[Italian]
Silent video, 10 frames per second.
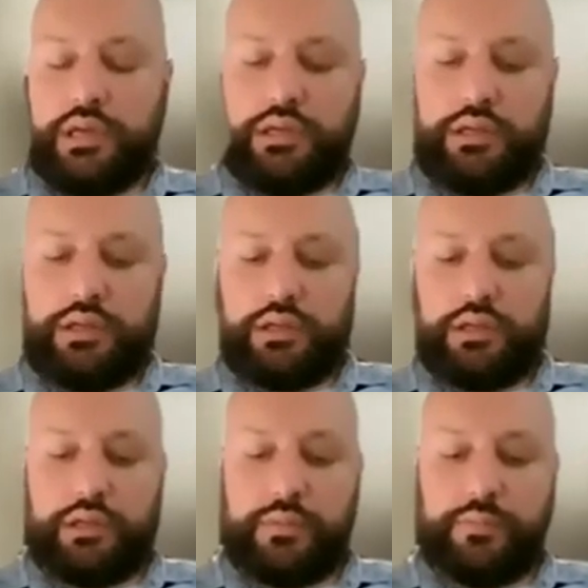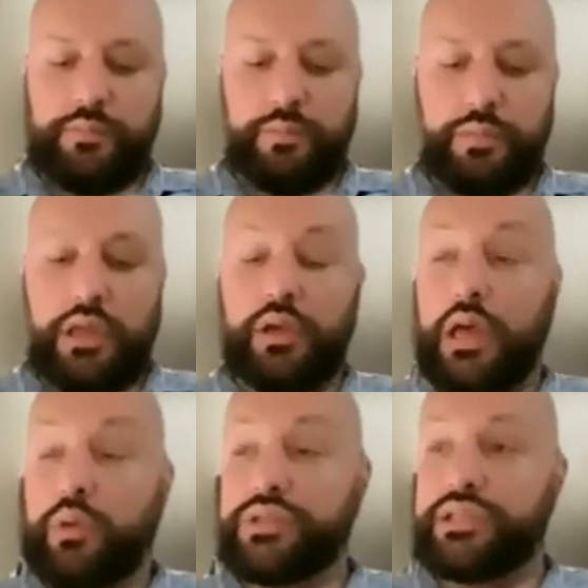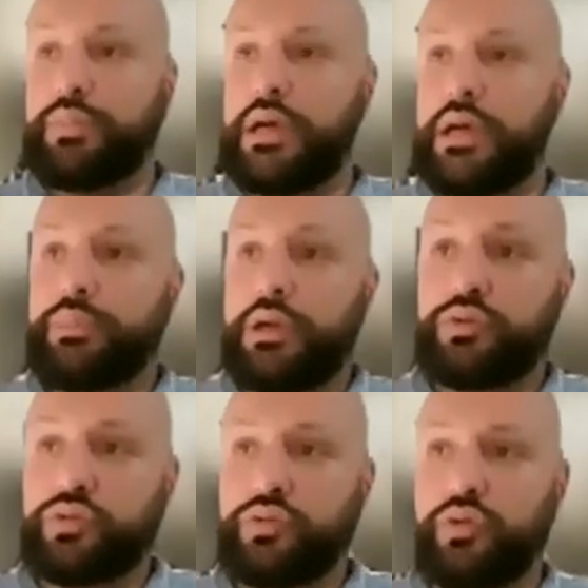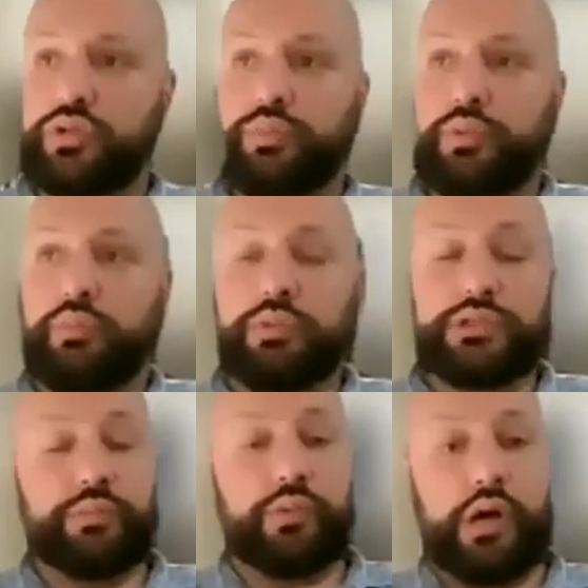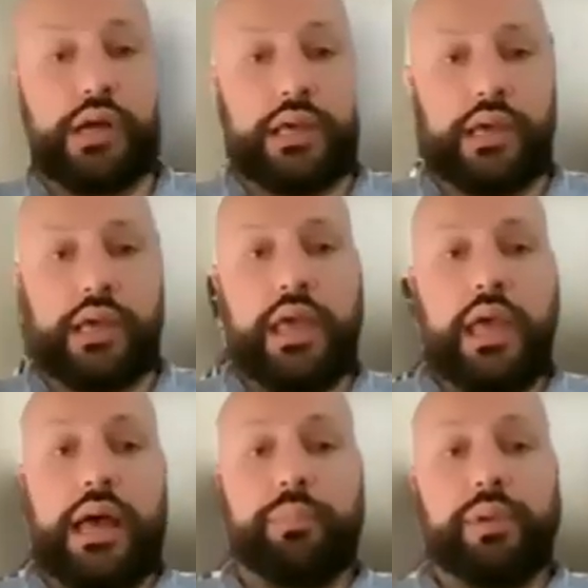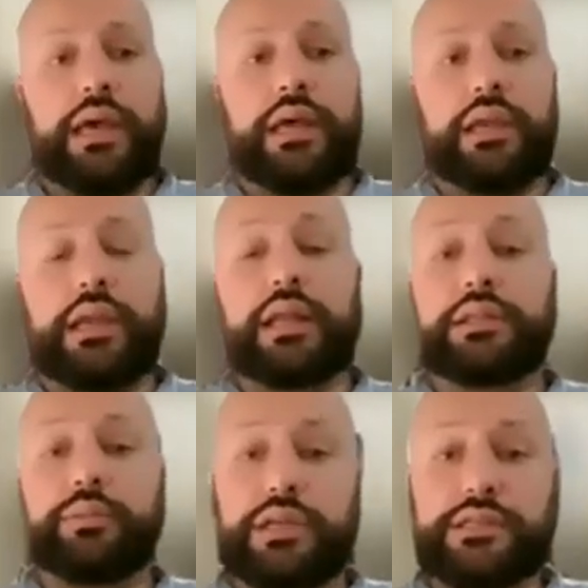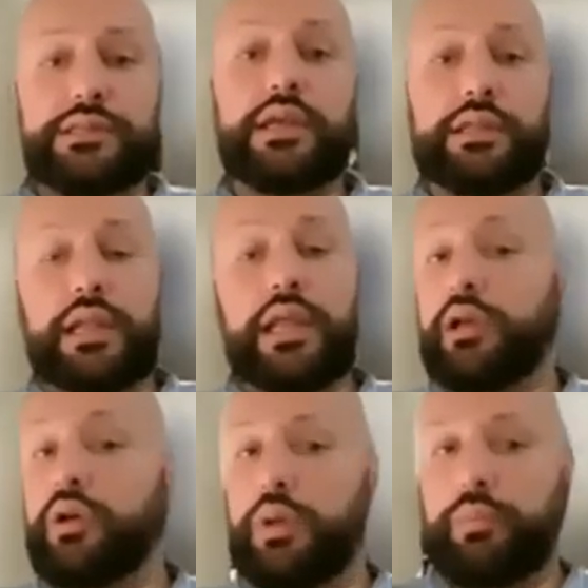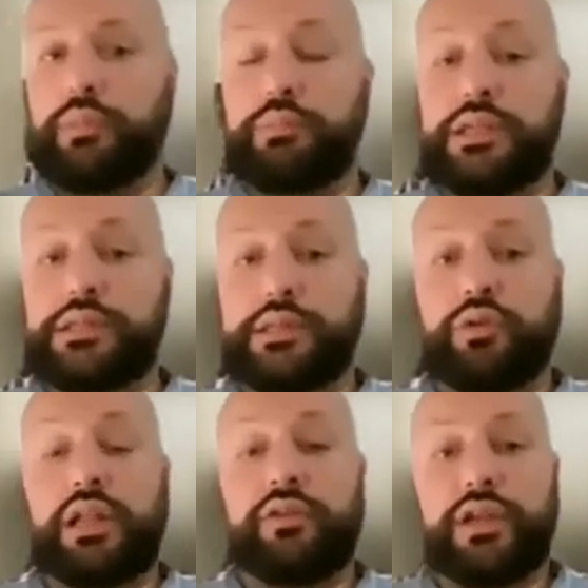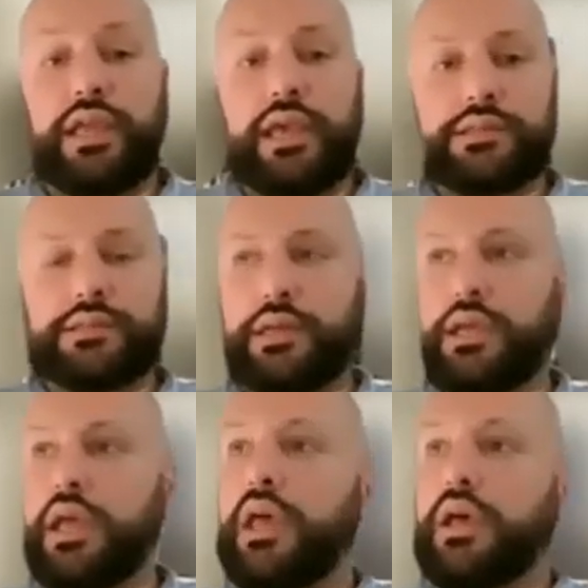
ehm, a, questi bandi, ma non solo, si può, si può anche applicare in altri ministeri italiani come il Ministero degli Affari Esteri, esteri,